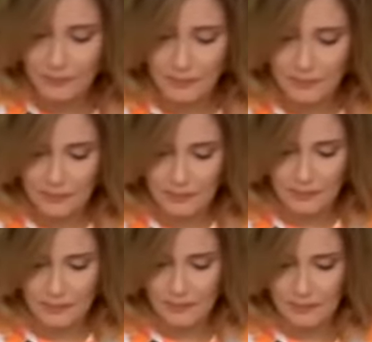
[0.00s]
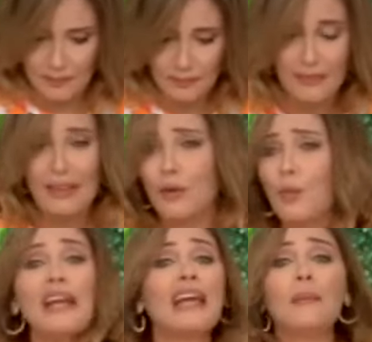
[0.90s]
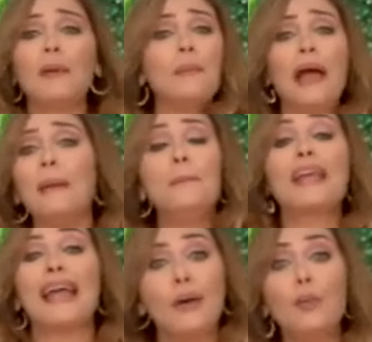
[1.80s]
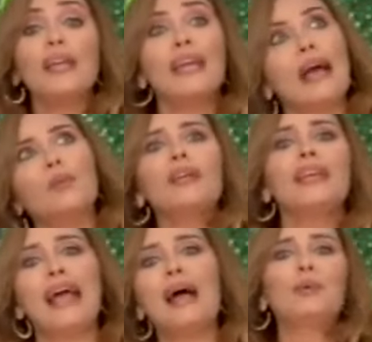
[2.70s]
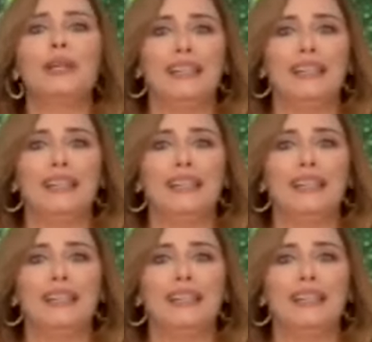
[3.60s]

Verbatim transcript: انا بحبك قوي وانا كمان بحبك قوي قوي قوي